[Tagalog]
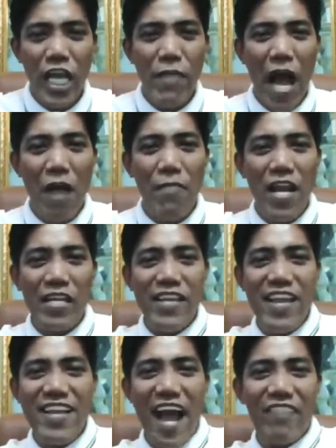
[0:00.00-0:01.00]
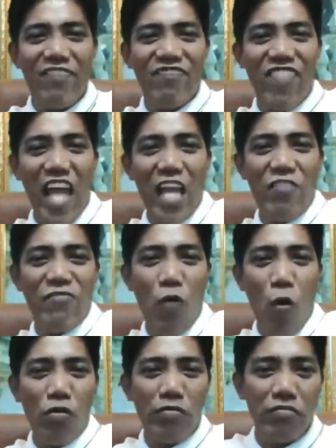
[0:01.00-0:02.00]
Ibabalik ni God
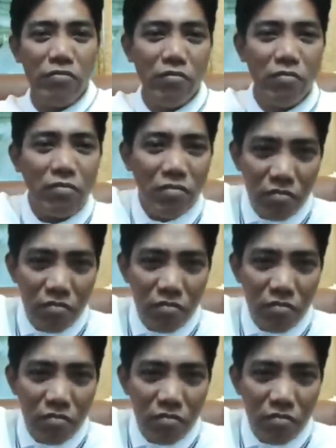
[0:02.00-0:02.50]
tenfold.